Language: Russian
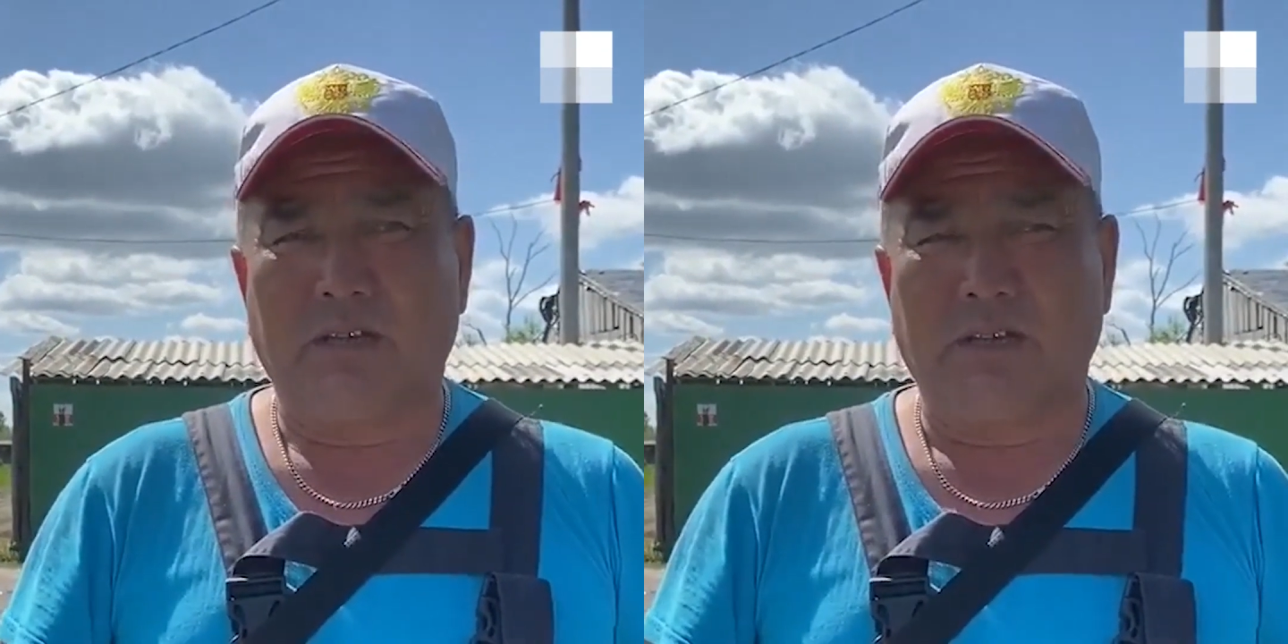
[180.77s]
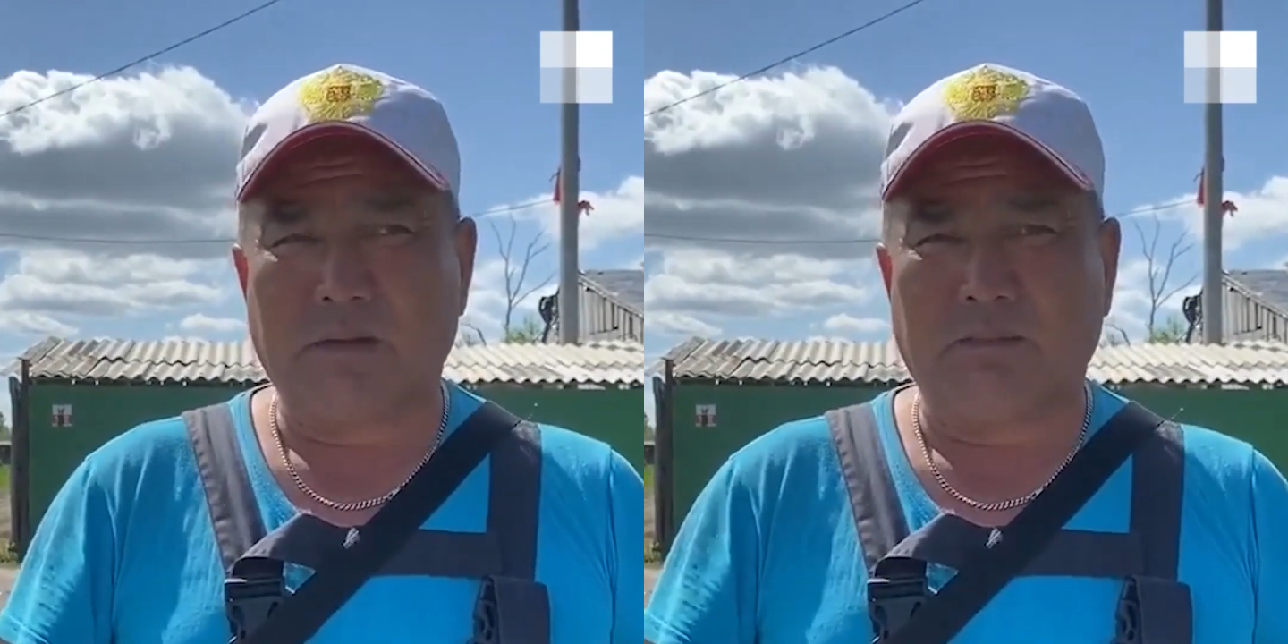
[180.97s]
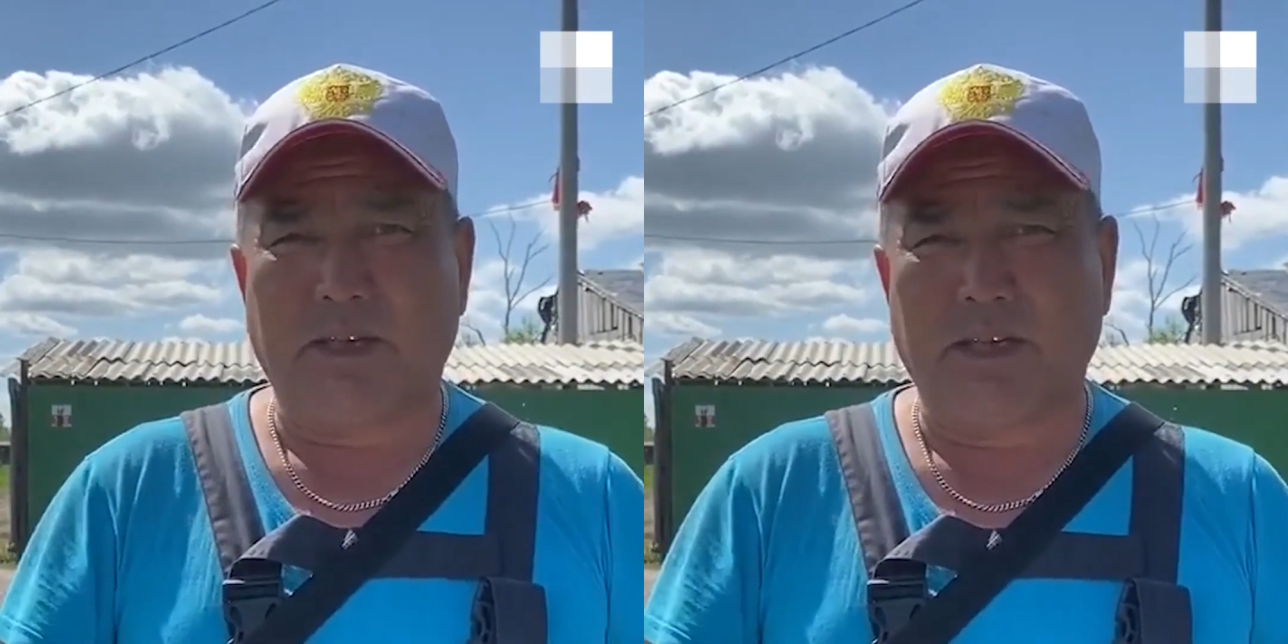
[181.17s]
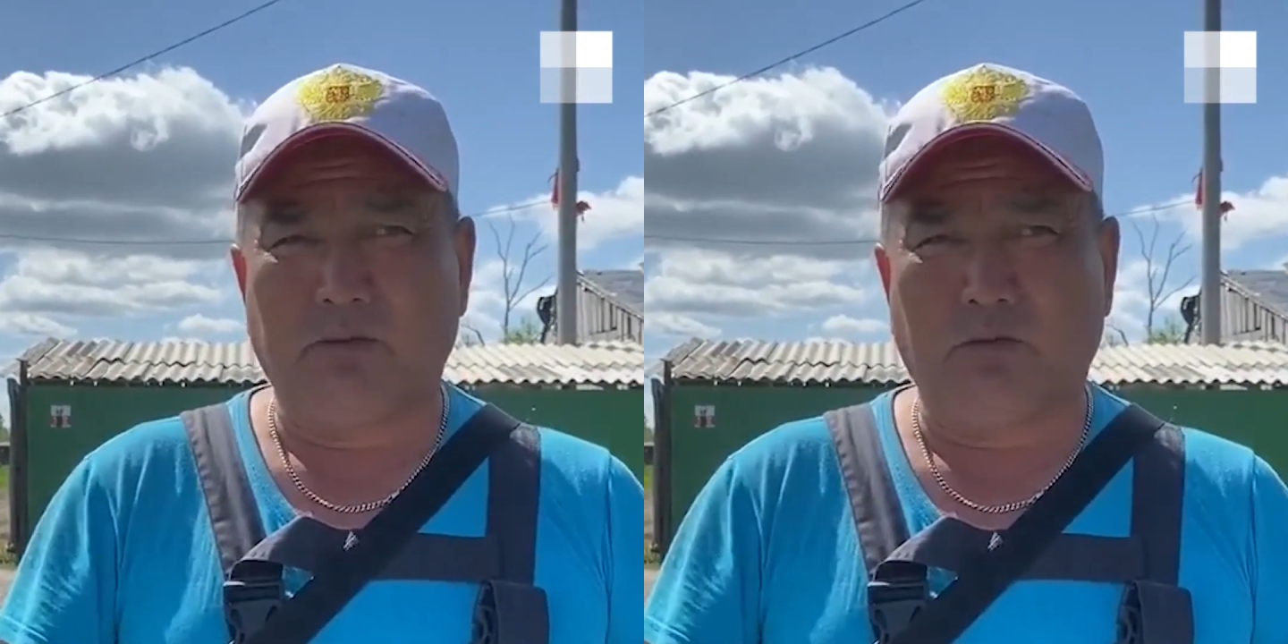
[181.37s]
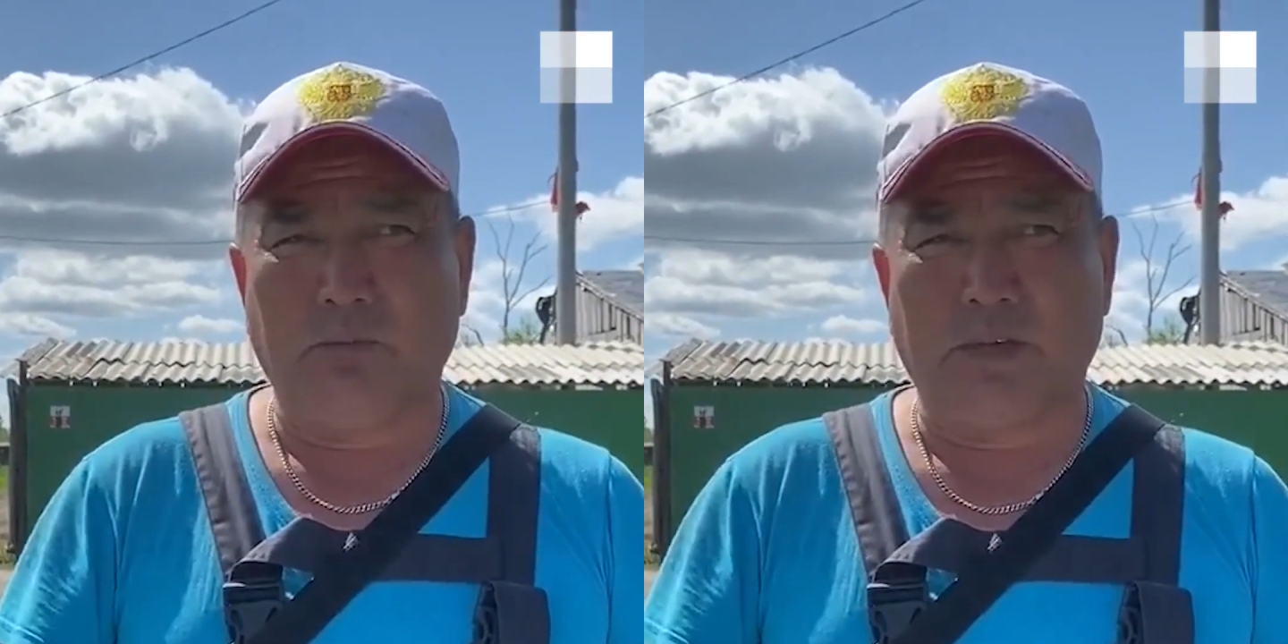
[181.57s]
Наш пакет
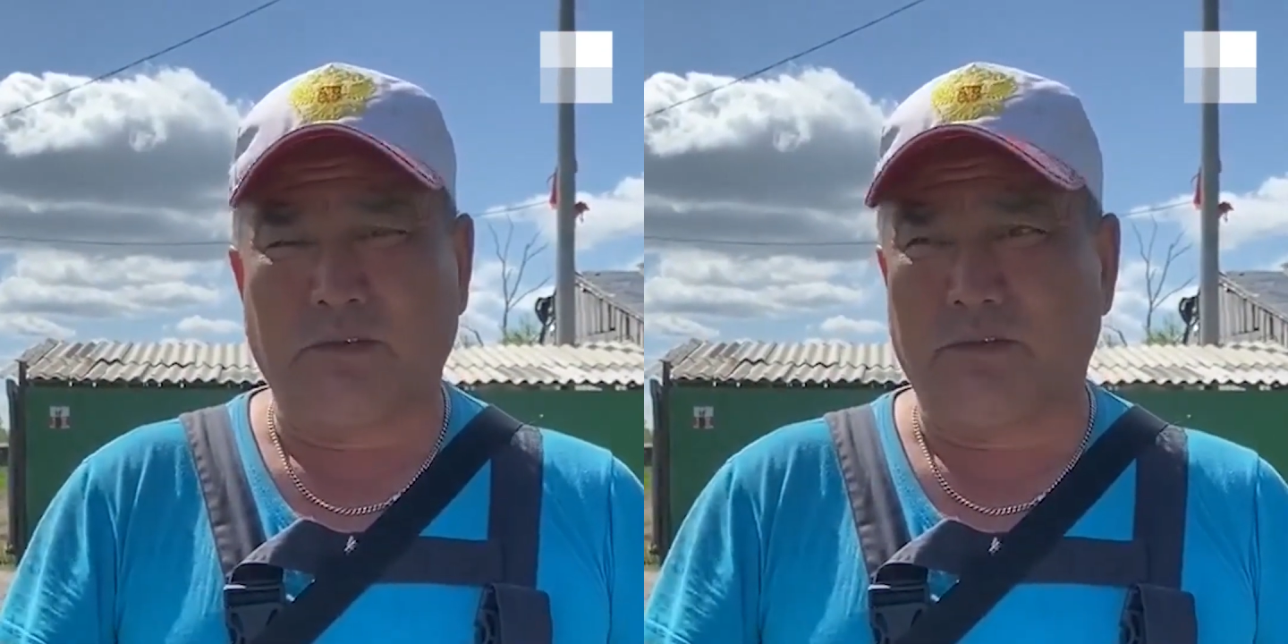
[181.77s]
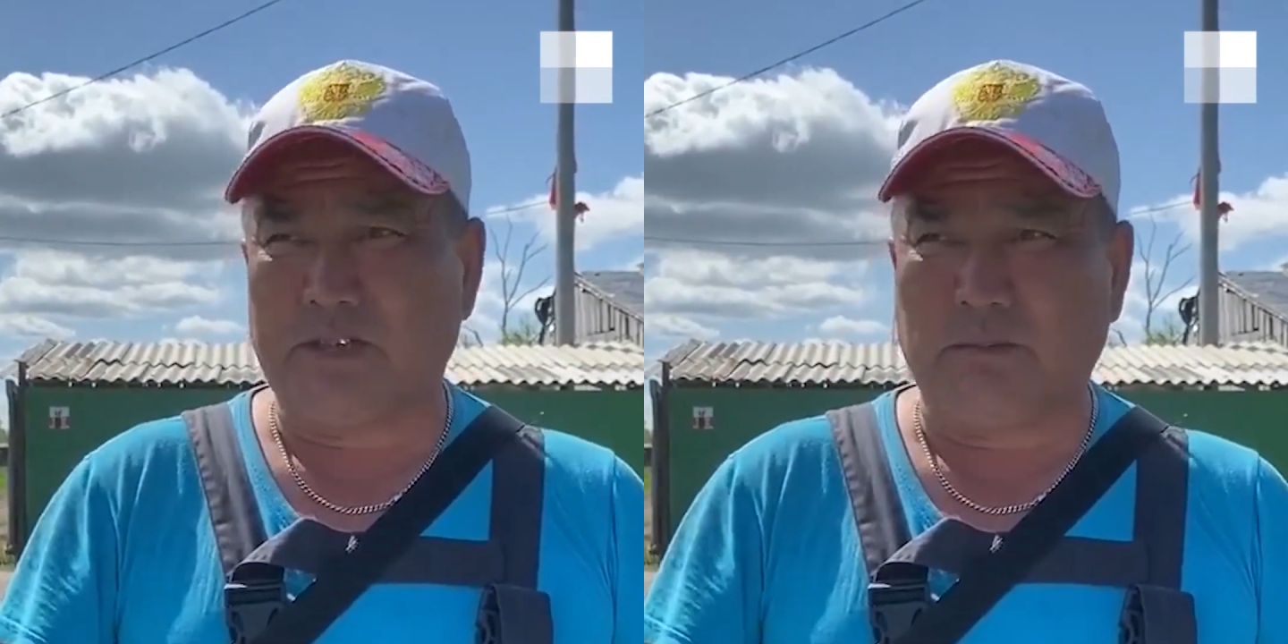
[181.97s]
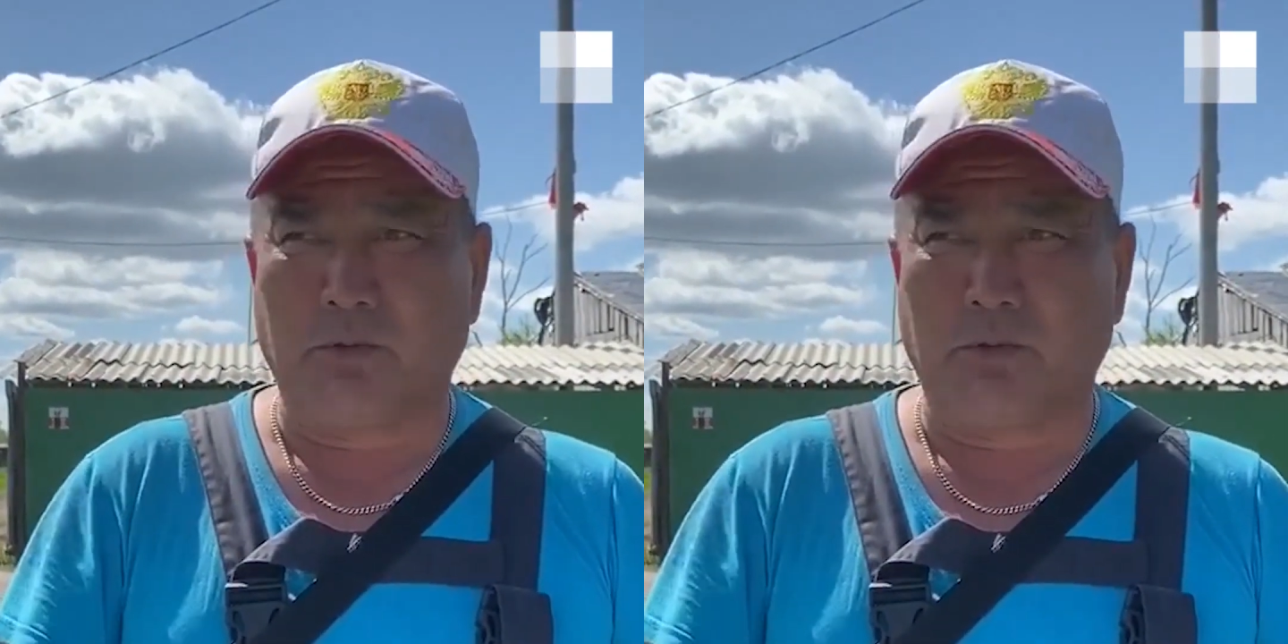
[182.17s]
документов до сих